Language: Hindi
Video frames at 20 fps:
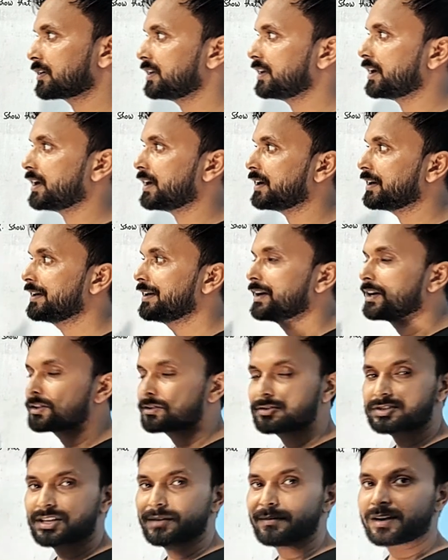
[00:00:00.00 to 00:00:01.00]
ड्रॉ किया है तो
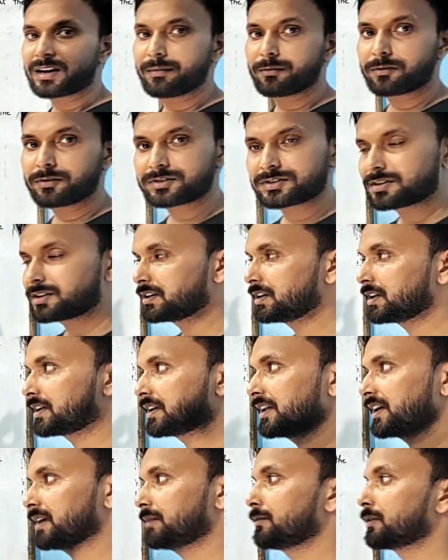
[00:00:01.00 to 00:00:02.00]
इसके बारे में कुछ
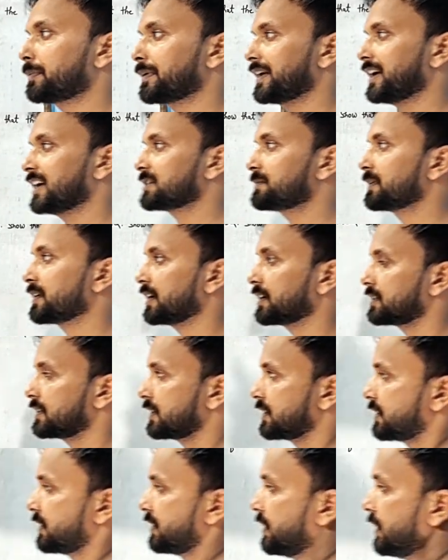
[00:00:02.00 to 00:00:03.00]
लिखने का हम लोग प्रयास भी करते
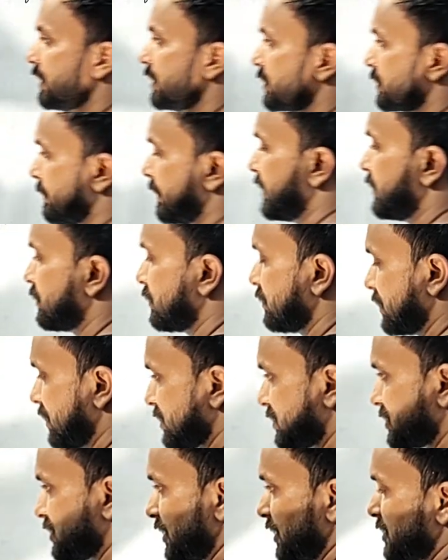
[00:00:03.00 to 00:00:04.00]
हैं बेटा देखो
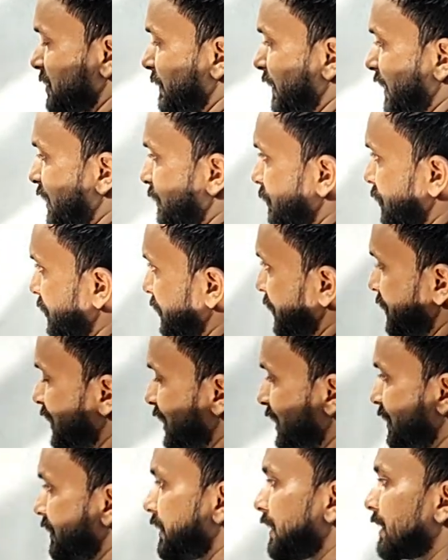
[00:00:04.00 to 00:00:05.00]
इस इस बार हम लोग इधर
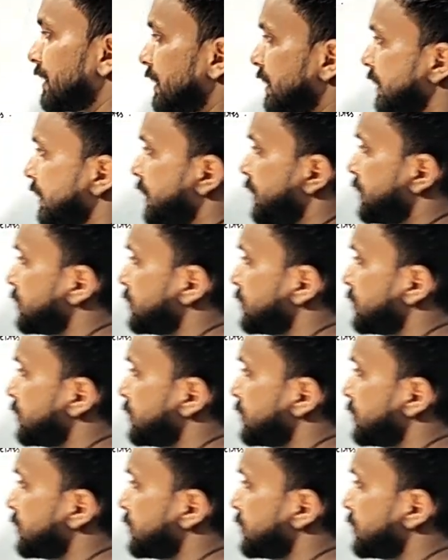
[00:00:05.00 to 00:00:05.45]
लिखेंगे